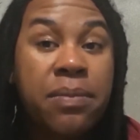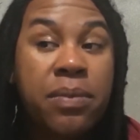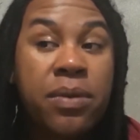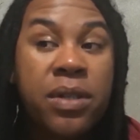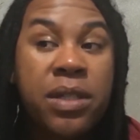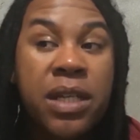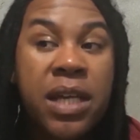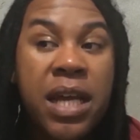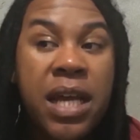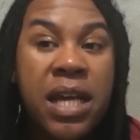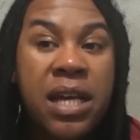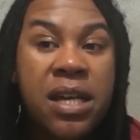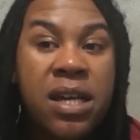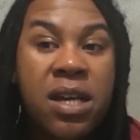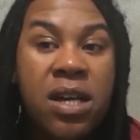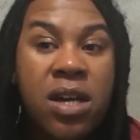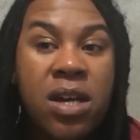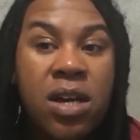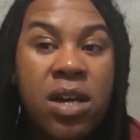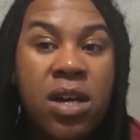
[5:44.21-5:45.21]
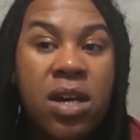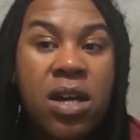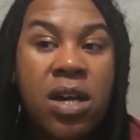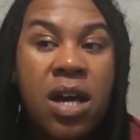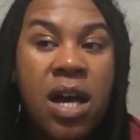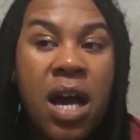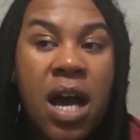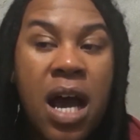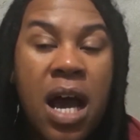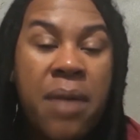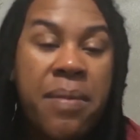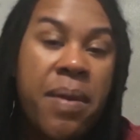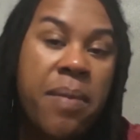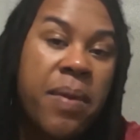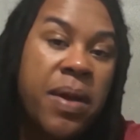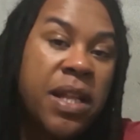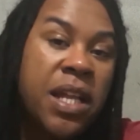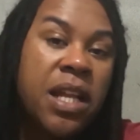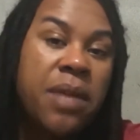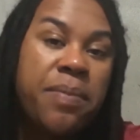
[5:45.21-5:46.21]
Porque a minha
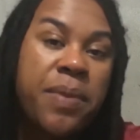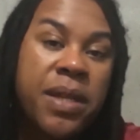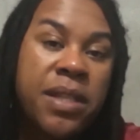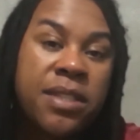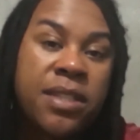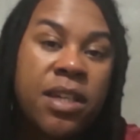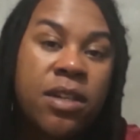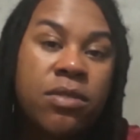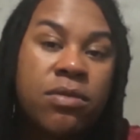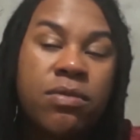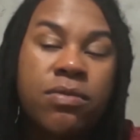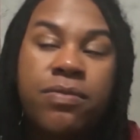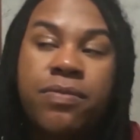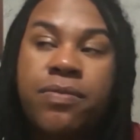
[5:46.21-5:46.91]
mãe tem depressão.